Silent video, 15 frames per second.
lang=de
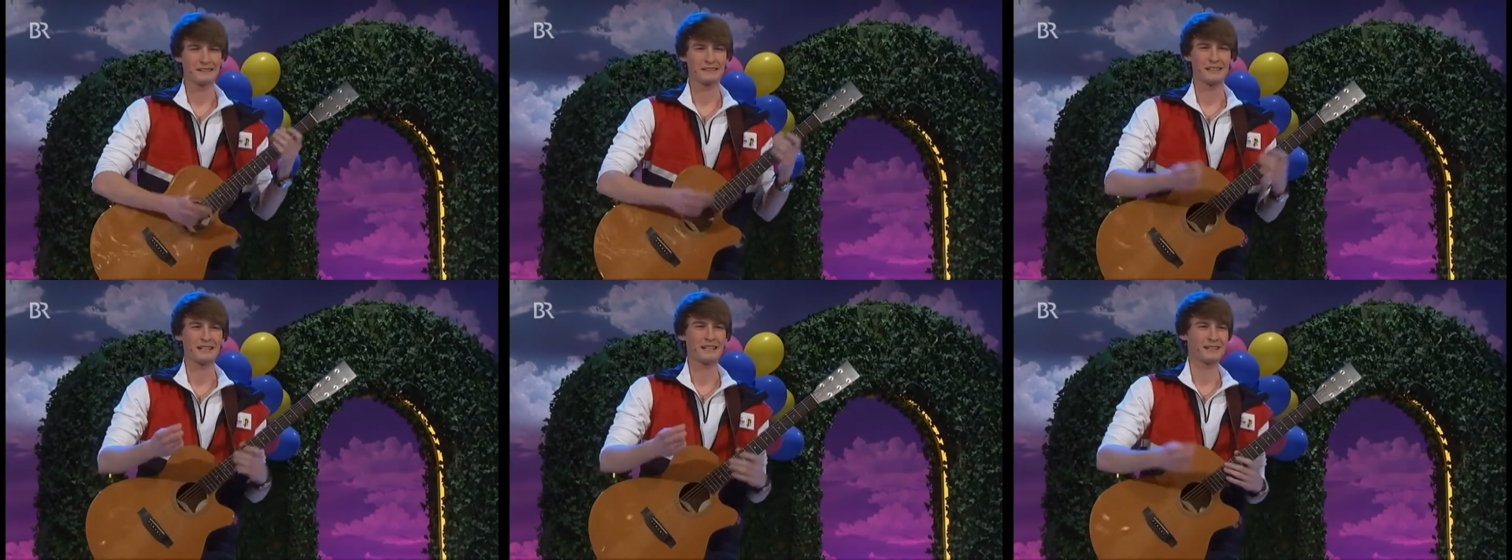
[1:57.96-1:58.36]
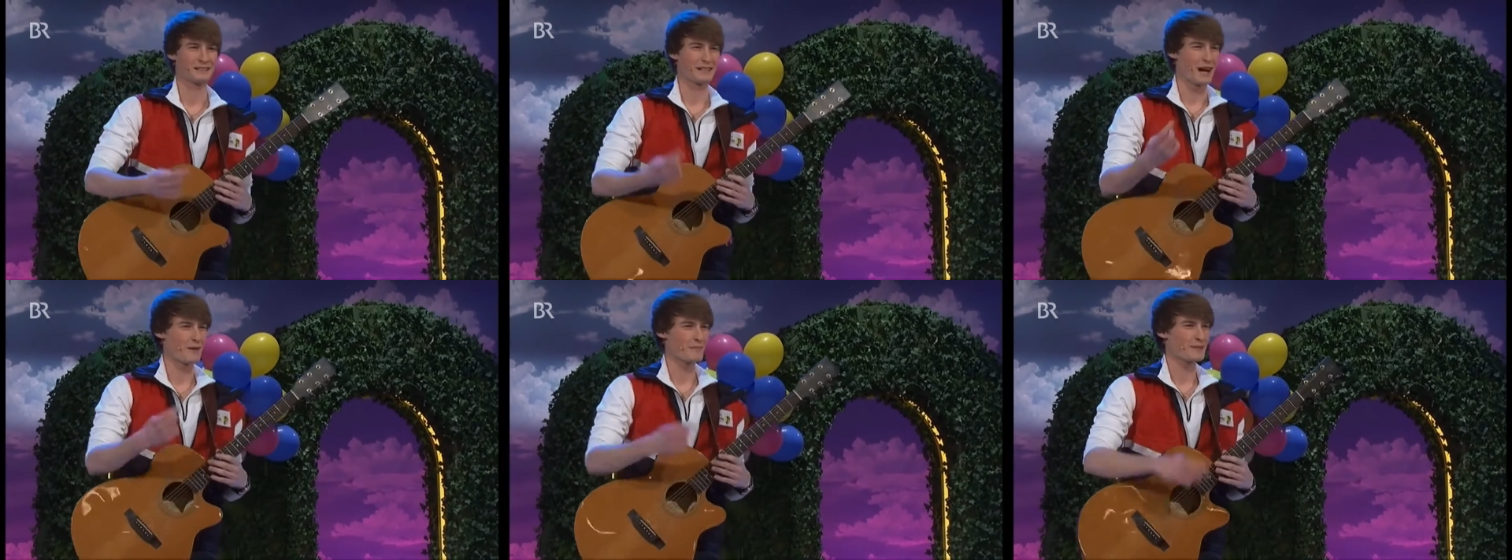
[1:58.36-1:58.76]
Die,
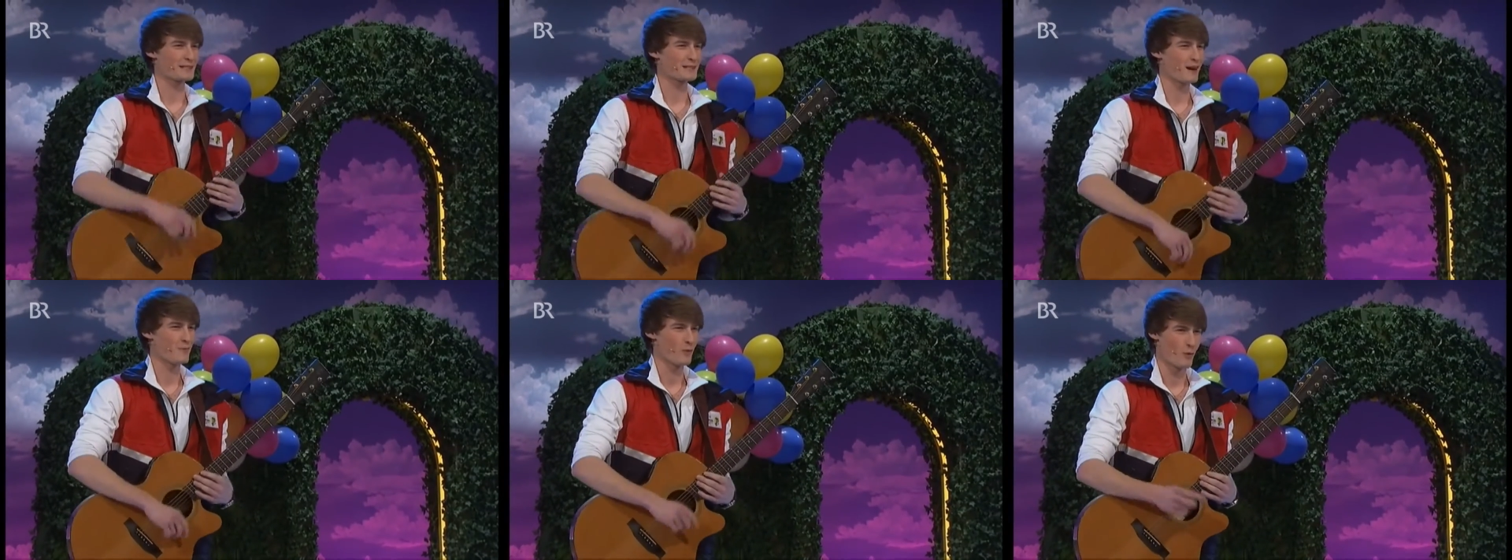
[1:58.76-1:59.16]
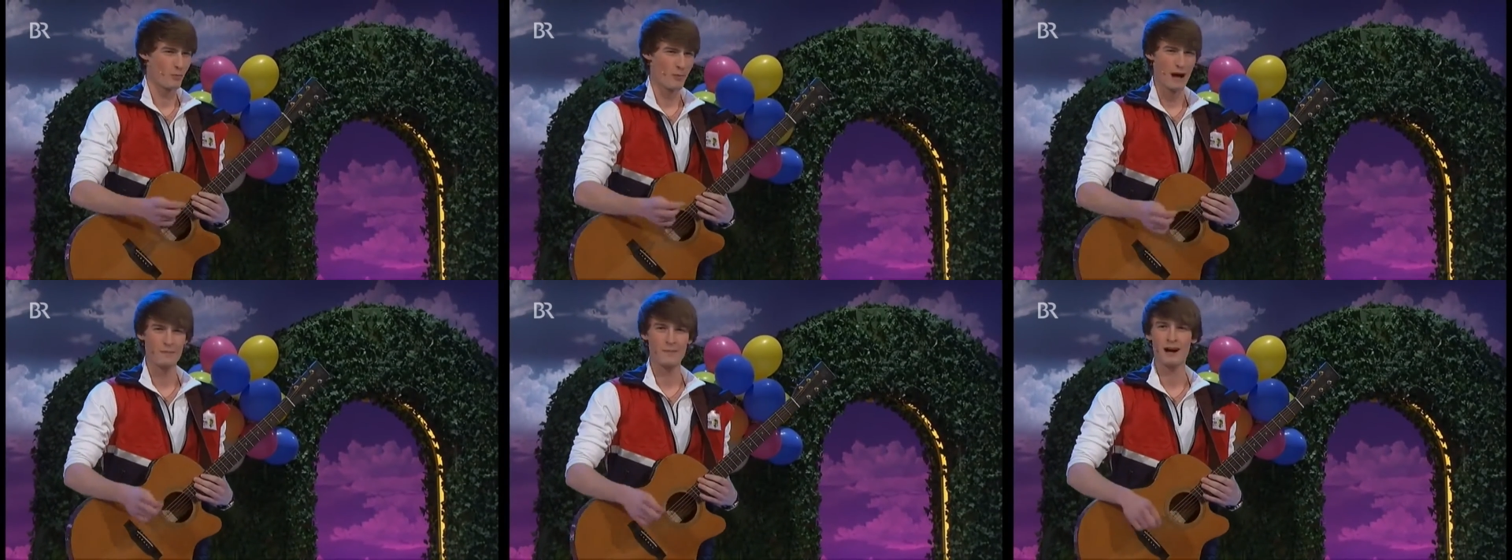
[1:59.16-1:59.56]
die, Amis haben
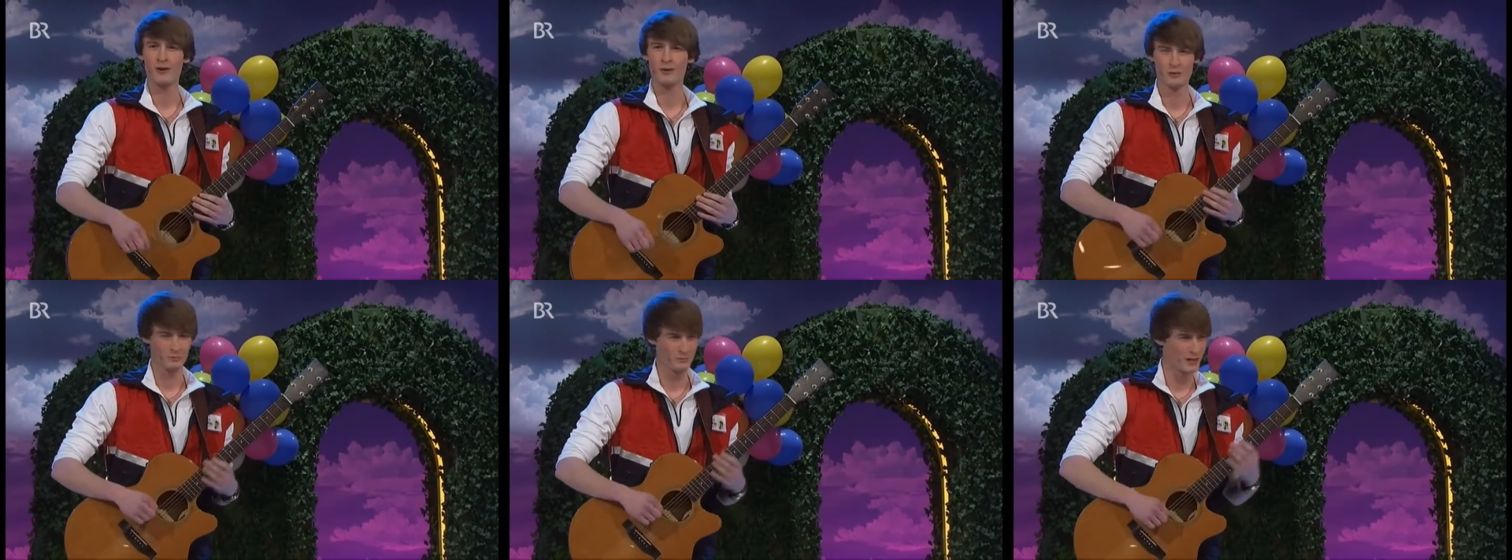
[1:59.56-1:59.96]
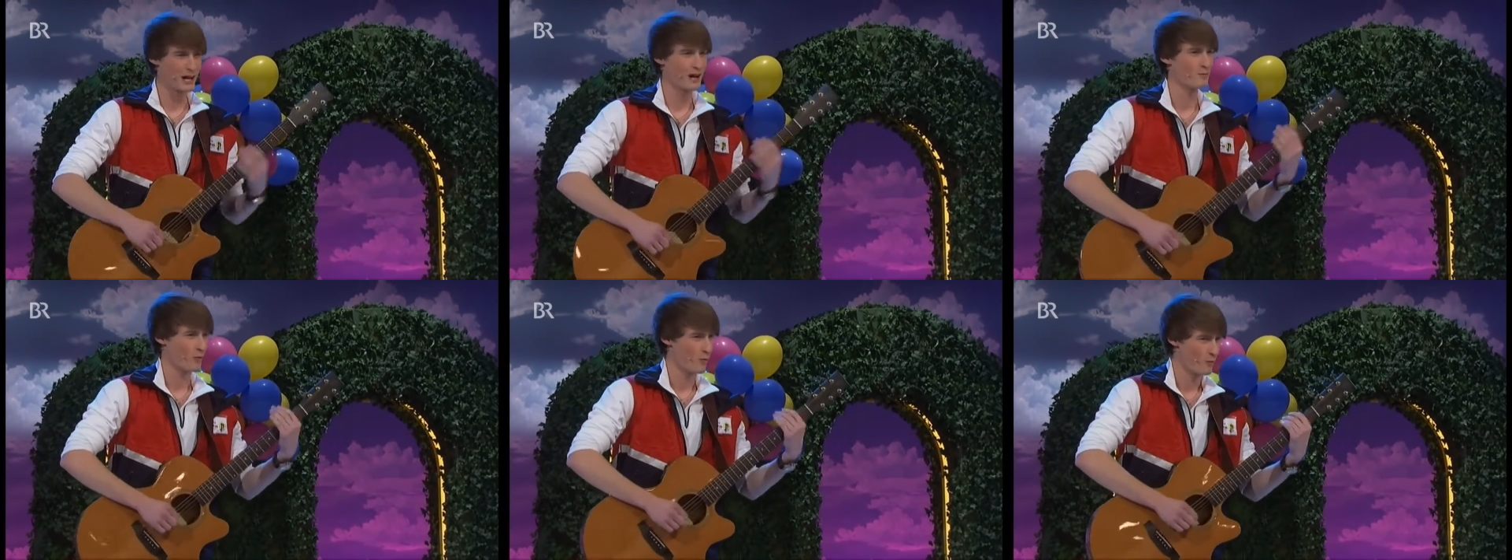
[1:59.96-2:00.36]
Obama und wir
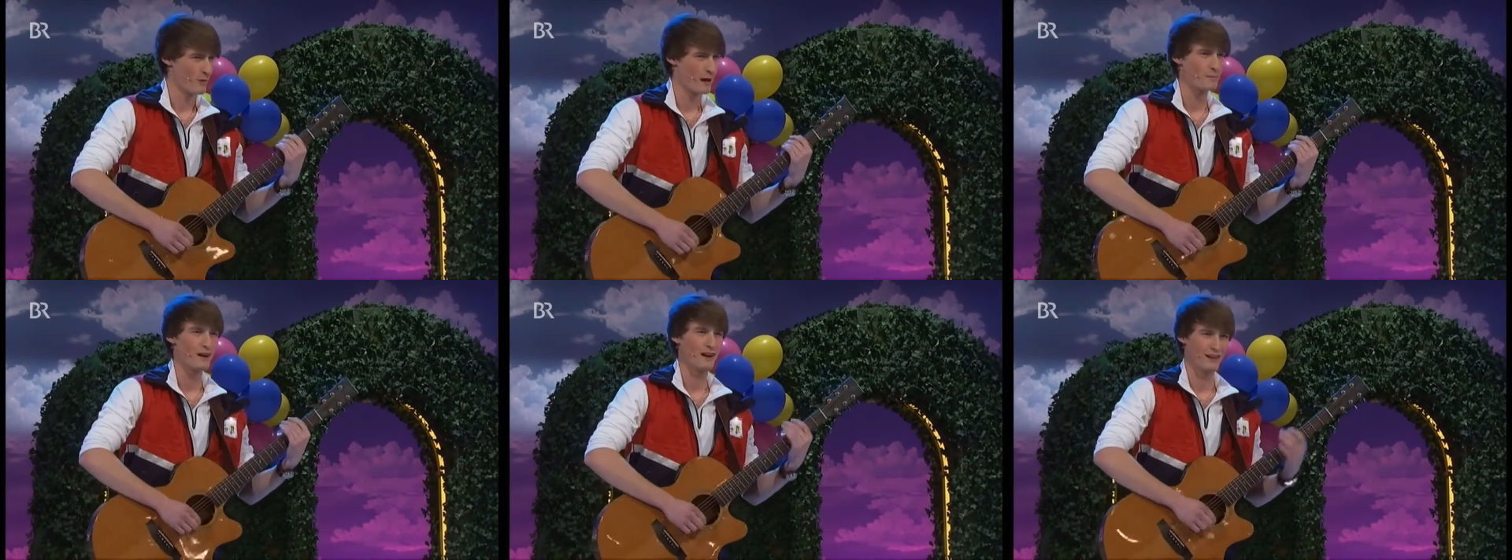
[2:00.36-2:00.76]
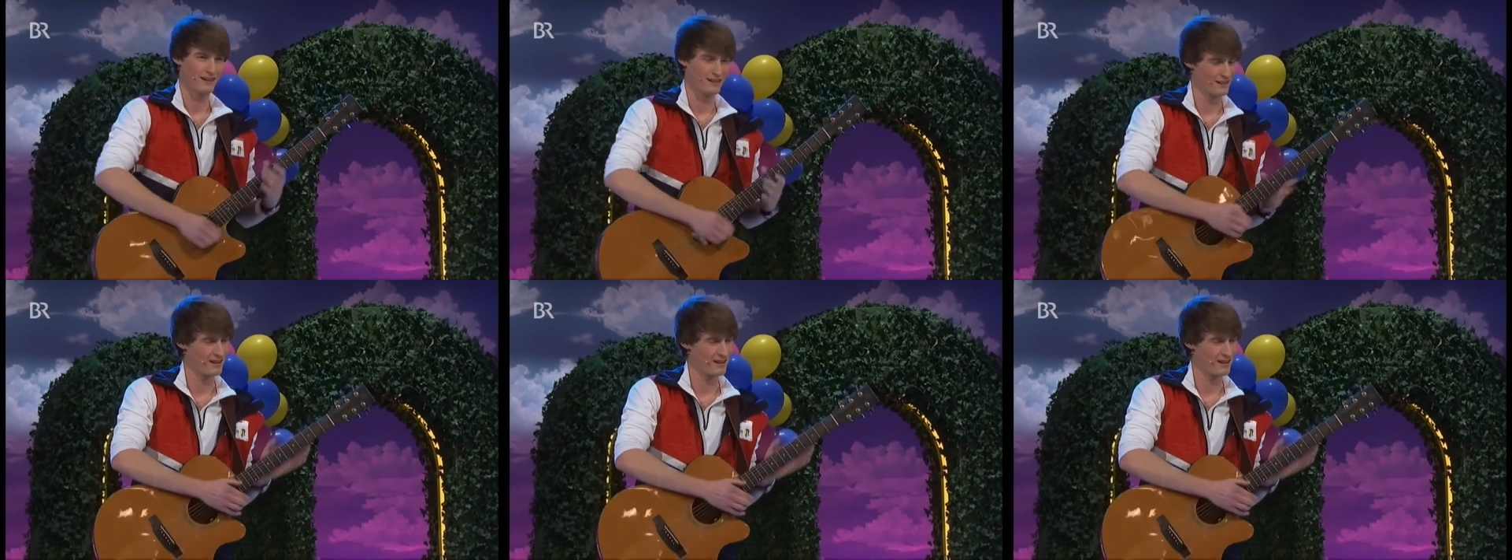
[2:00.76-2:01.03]
haben Omama.